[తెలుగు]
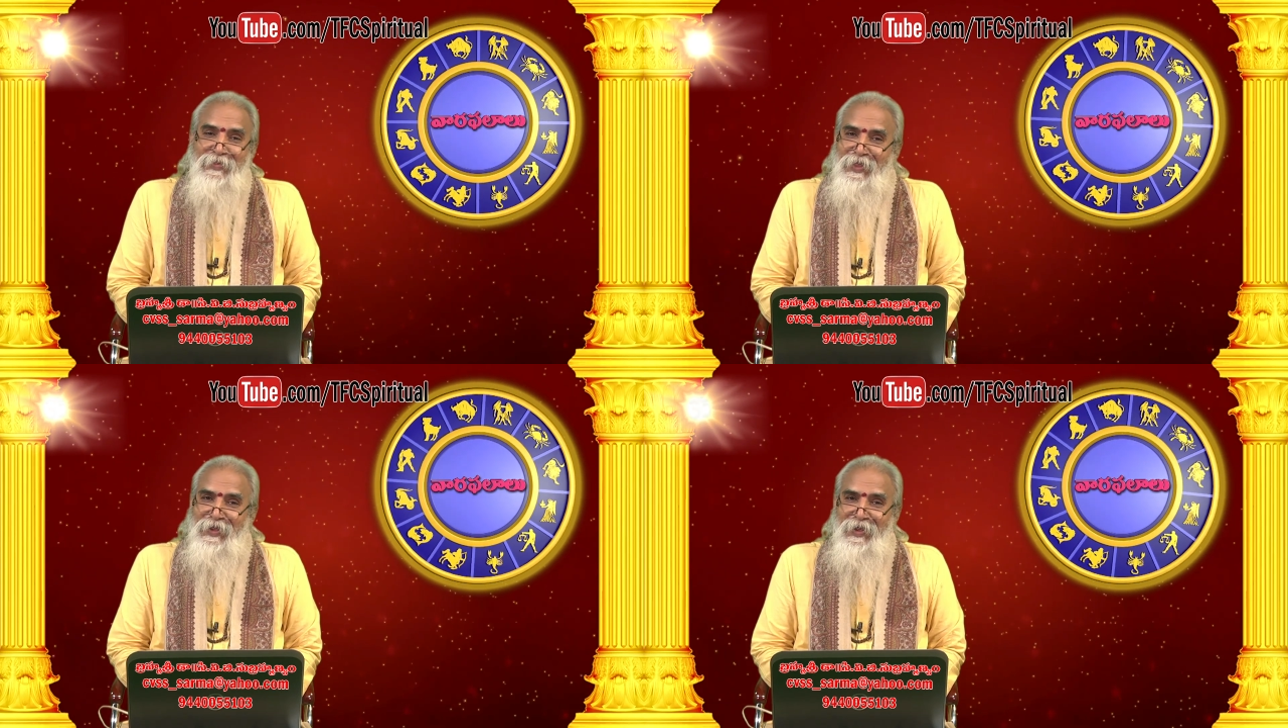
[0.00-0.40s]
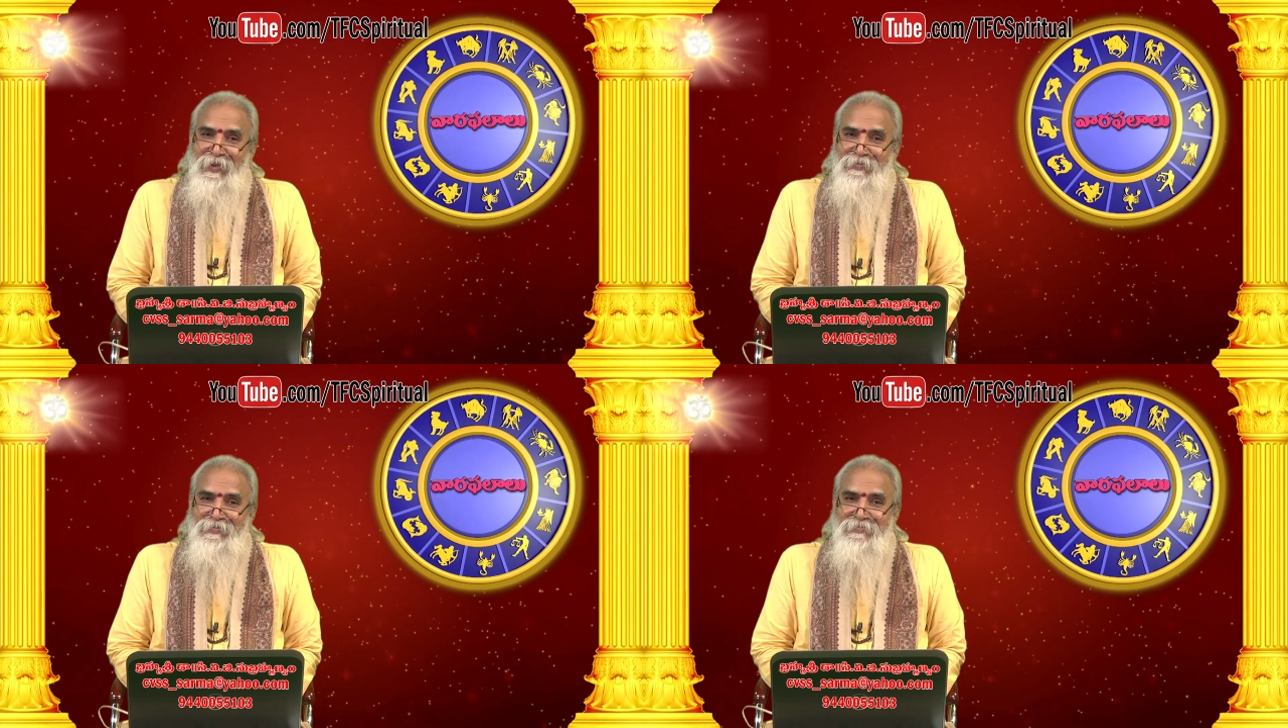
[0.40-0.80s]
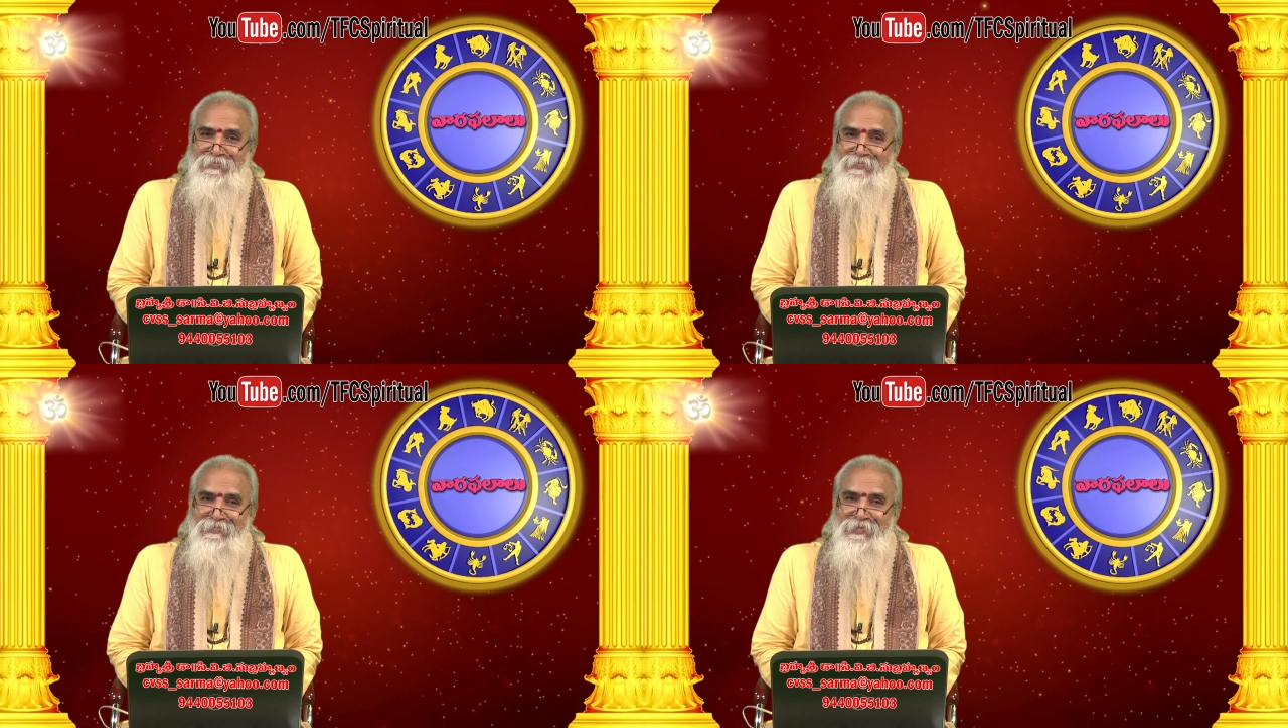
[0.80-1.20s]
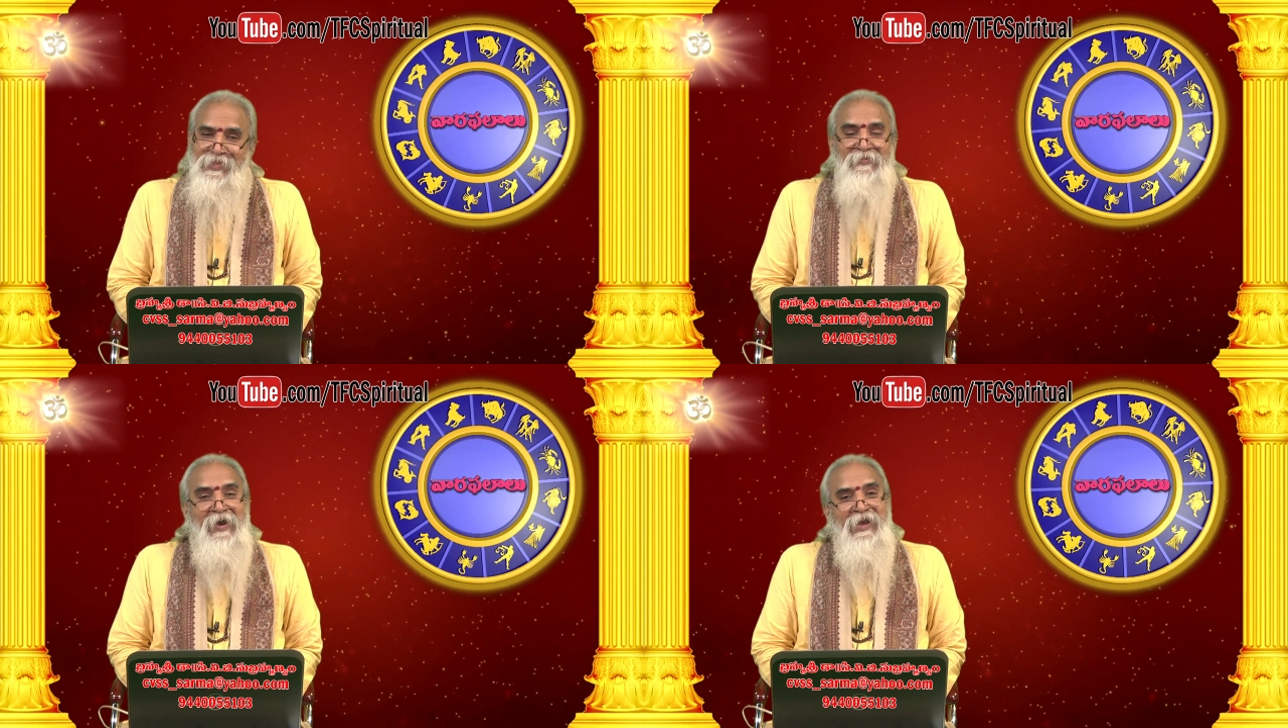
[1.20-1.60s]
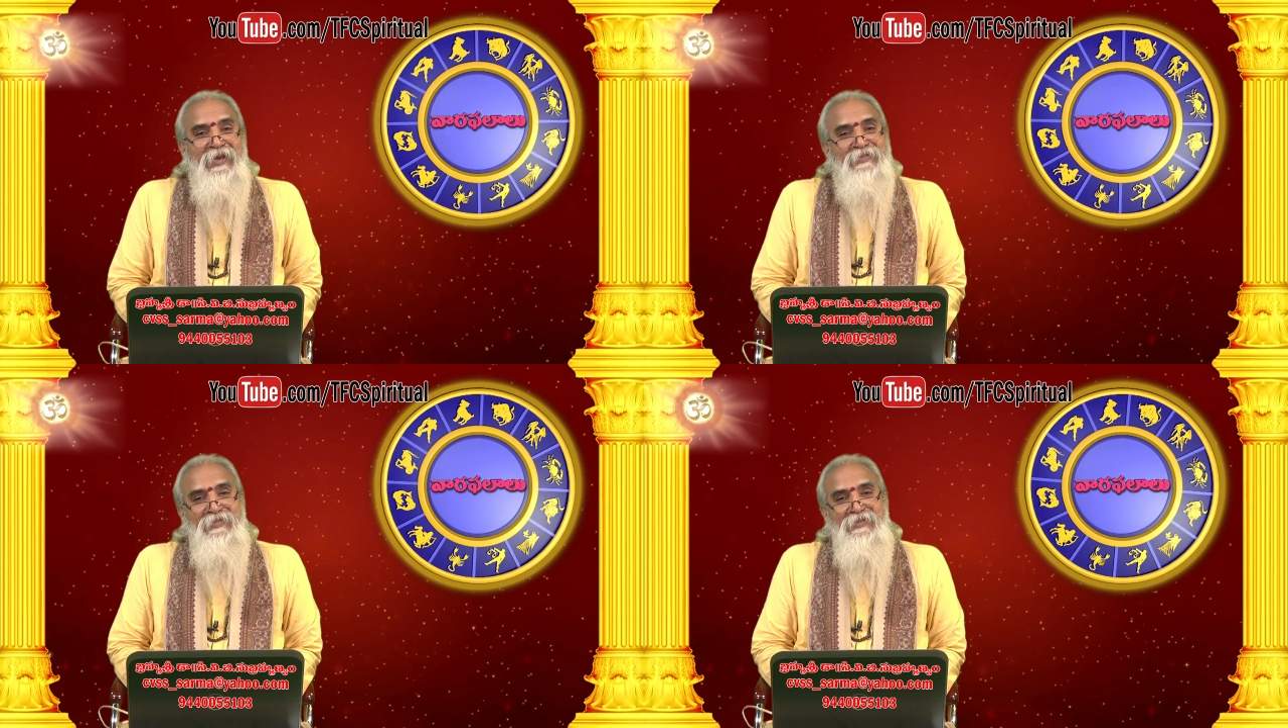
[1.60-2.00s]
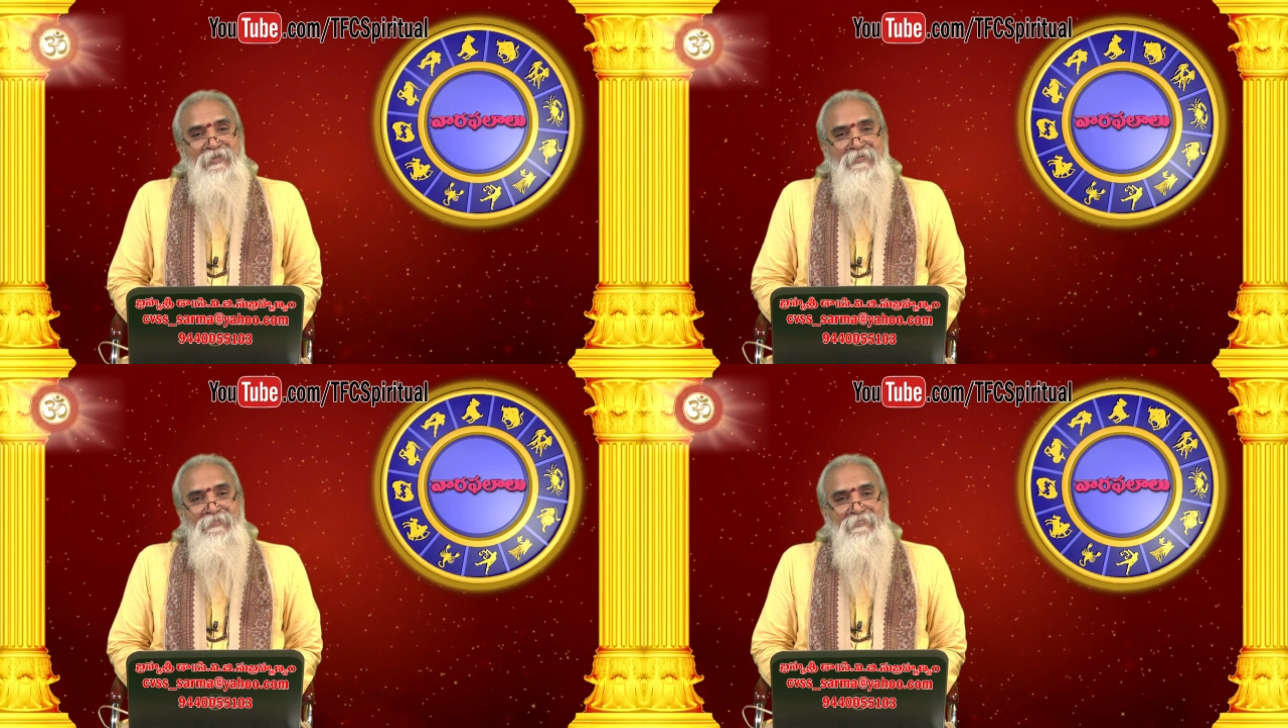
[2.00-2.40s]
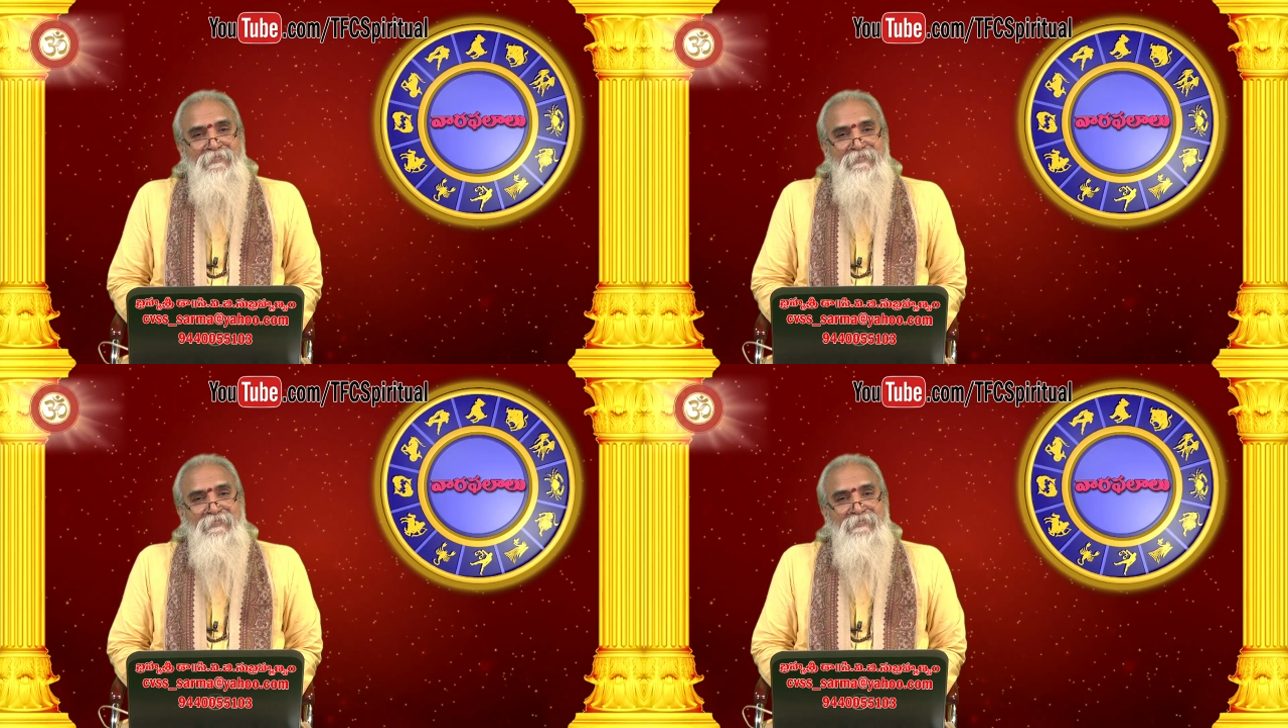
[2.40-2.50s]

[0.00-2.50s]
విధానాలు నివారణ చర్యలు